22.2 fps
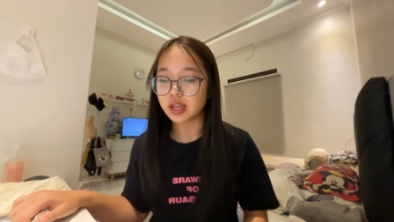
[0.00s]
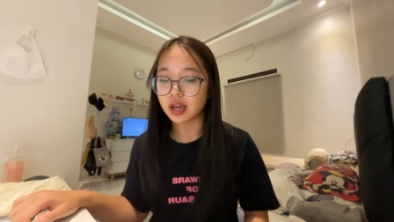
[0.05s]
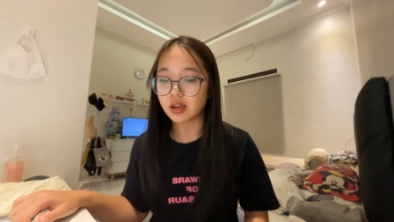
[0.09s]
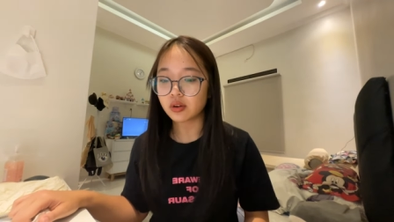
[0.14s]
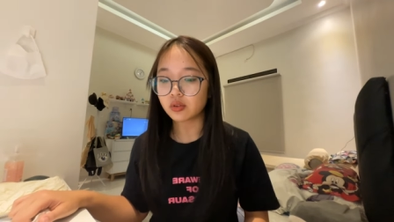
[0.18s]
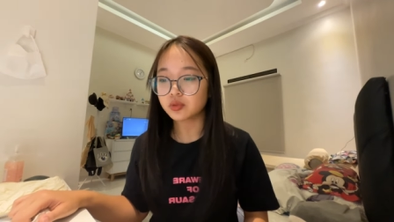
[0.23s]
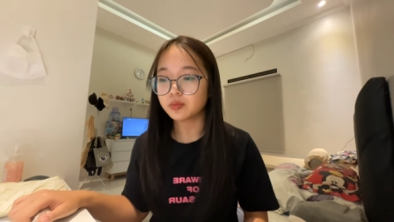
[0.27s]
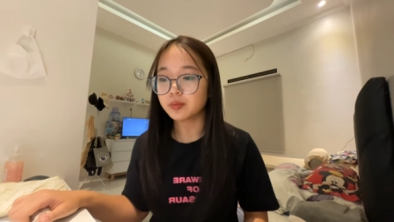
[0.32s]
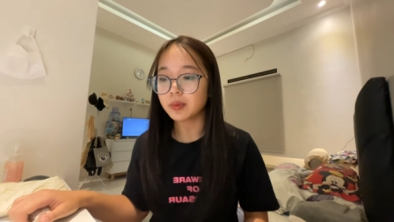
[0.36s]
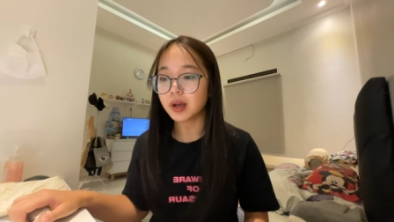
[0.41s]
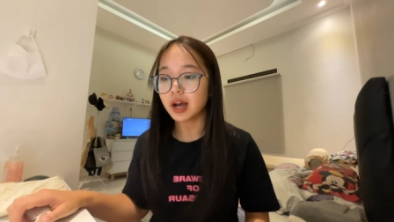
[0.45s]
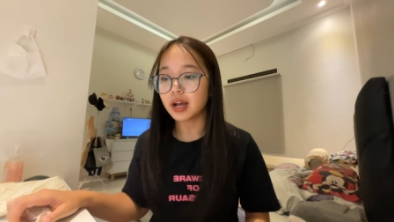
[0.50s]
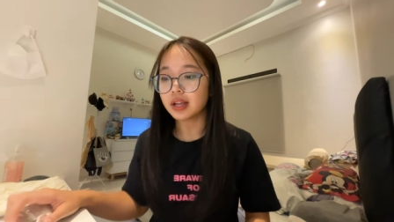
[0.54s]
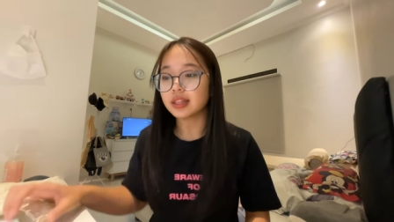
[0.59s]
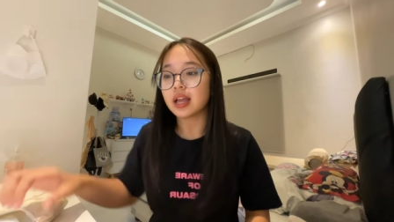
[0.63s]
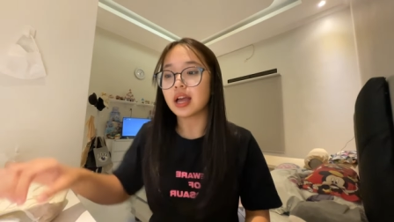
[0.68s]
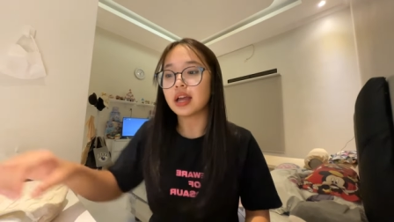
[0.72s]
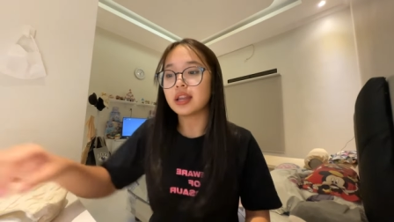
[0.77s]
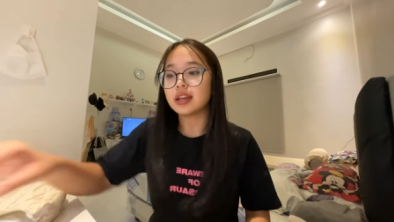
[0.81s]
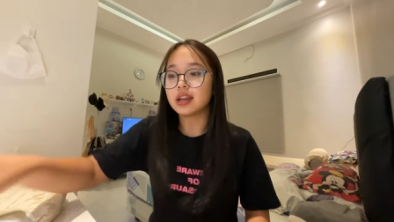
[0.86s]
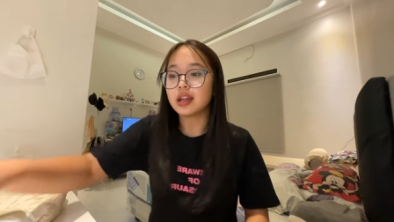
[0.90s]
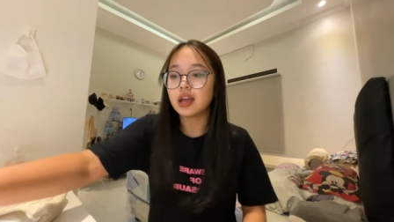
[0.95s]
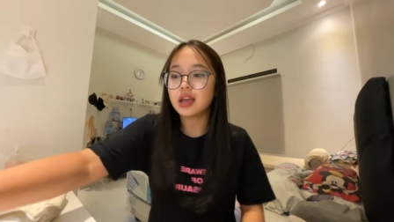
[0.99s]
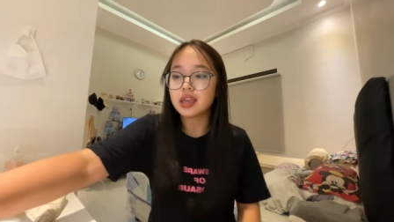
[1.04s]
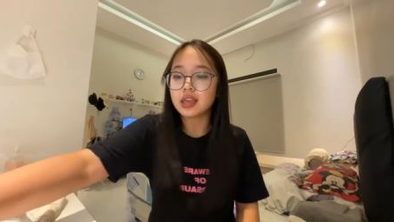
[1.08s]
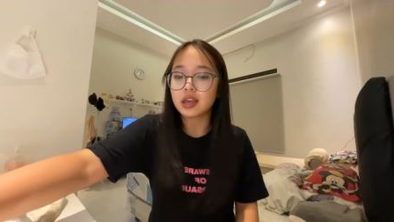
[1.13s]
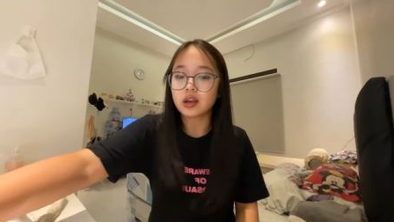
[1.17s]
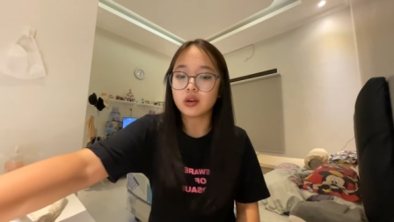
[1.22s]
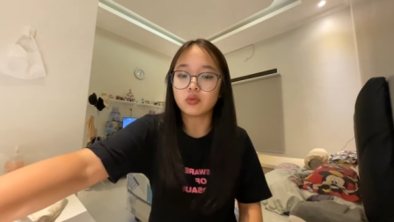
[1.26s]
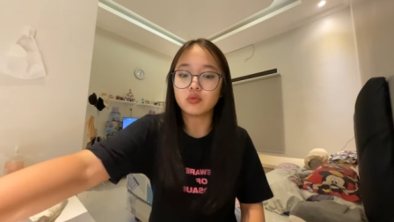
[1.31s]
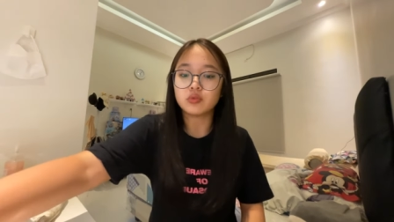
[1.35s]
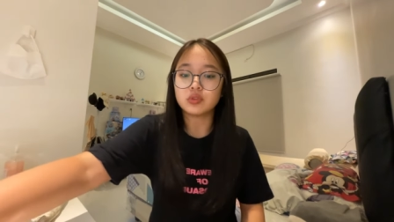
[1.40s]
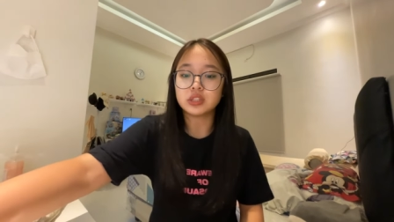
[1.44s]
harus banget ada ya
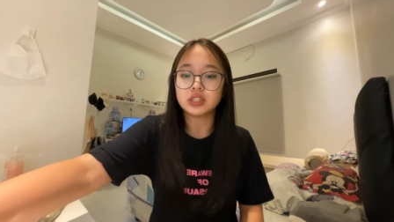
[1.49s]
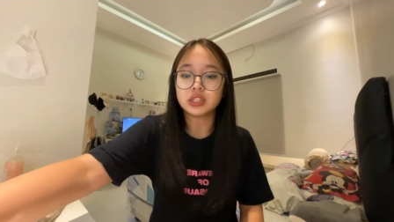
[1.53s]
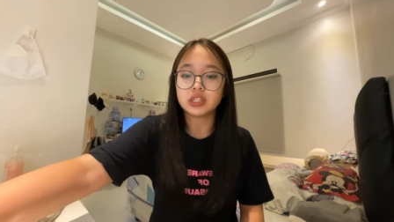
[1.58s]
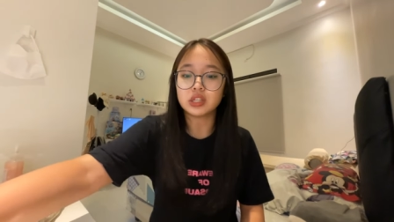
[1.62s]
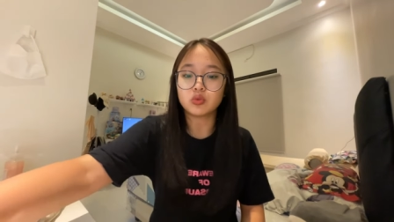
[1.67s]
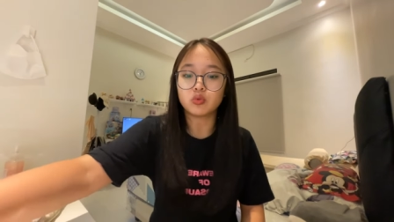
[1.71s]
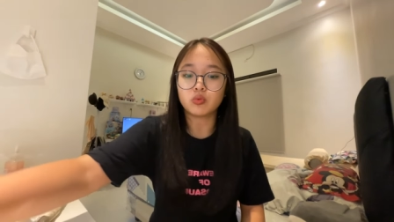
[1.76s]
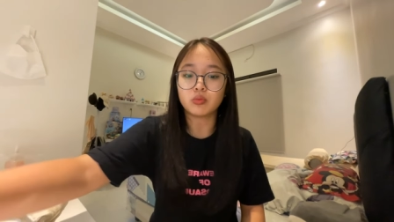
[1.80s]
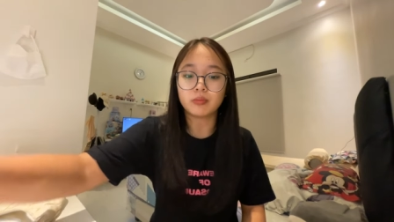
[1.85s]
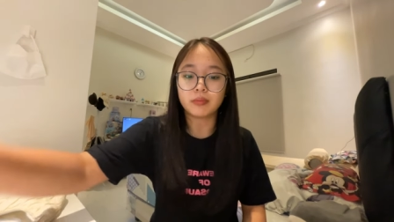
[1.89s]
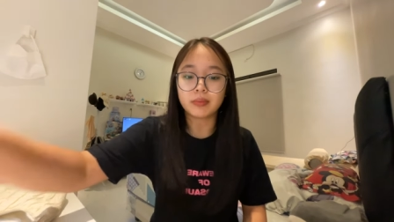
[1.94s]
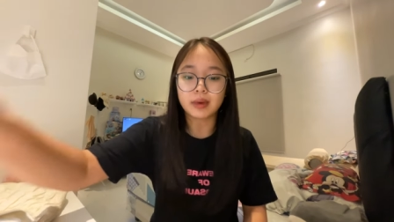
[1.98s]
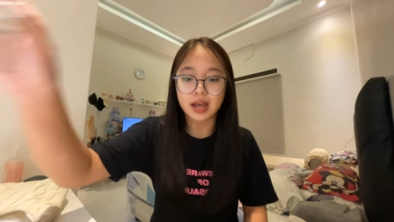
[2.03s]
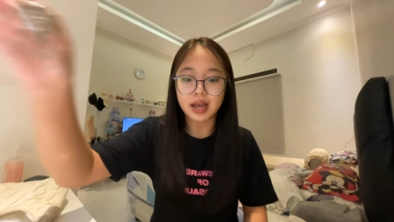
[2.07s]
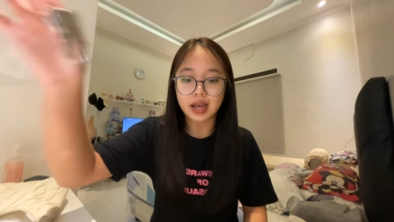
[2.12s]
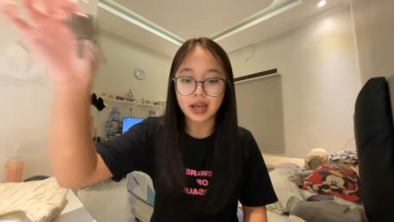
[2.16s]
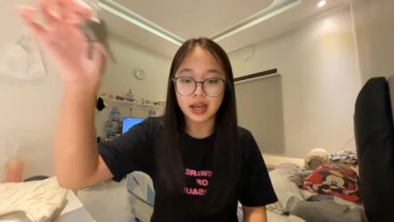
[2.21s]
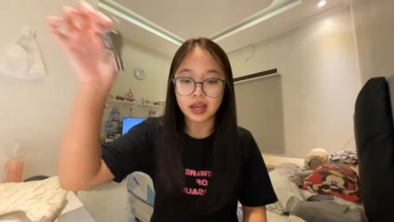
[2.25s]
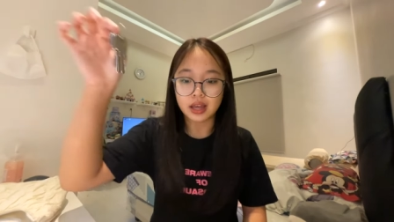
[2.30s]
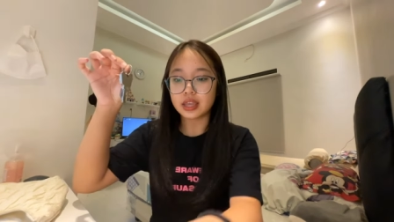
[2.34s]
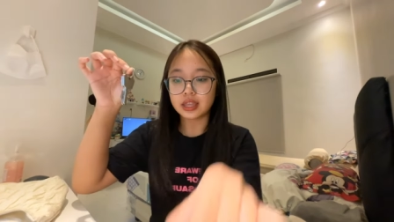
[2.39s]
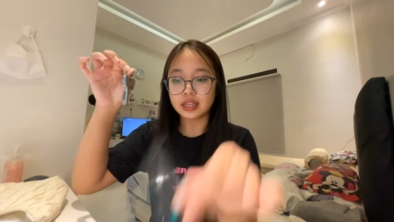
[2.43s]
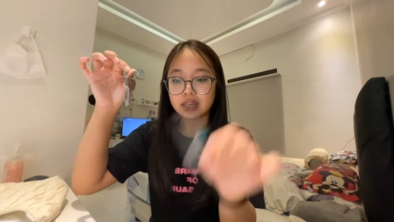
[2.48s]
kunci rumah